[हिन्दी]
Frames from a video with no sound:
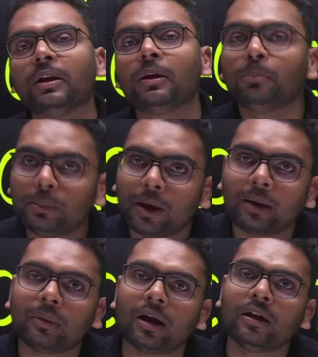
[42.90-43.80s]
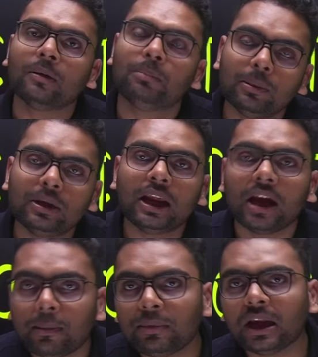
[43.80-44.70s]
बी फार्मा बी बी
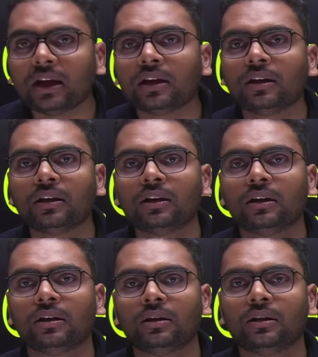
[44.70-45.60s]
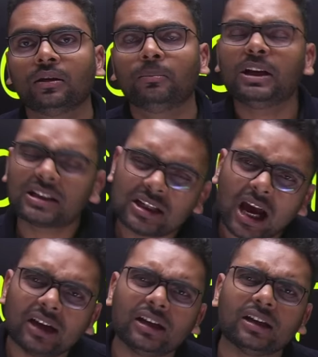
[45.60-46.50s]
एम बी ए बी एस सी आई
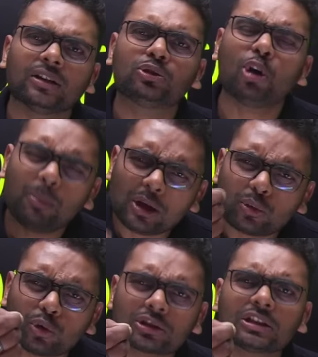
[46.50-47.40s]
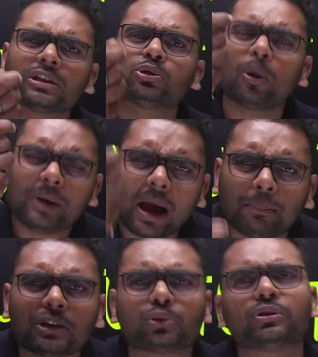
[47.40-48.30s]
टी जो भी कोर्स जो भी
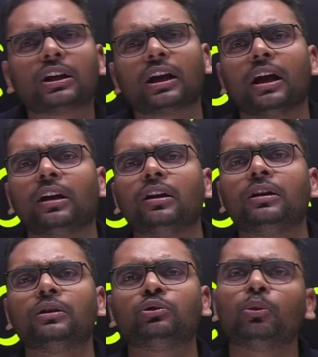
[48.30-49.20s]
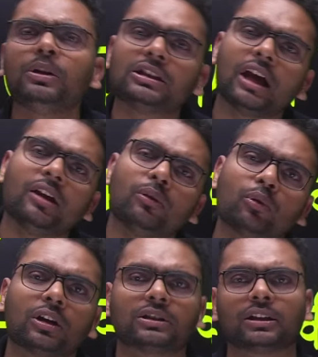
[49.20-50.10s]
आपने सोच रखा है जो भी चाहें वो
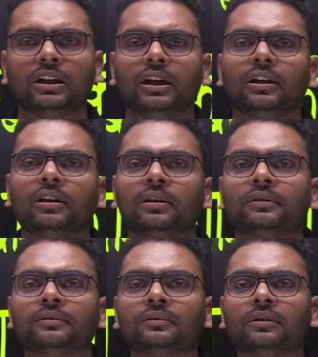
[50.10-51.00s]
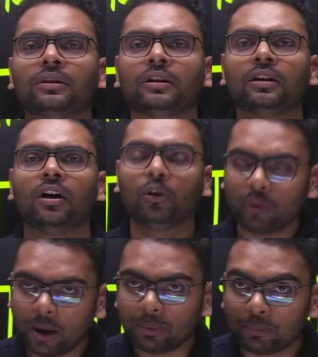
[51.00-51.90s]
कर सकते हैं और
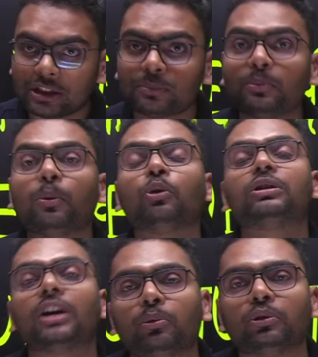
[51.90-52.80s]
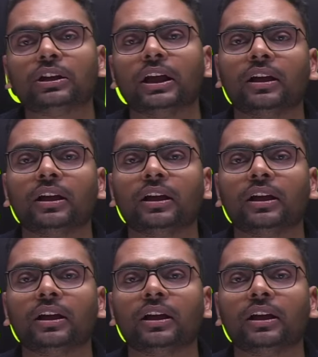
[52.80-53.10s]
वहाँ पे फीस भी बहुत कम होती है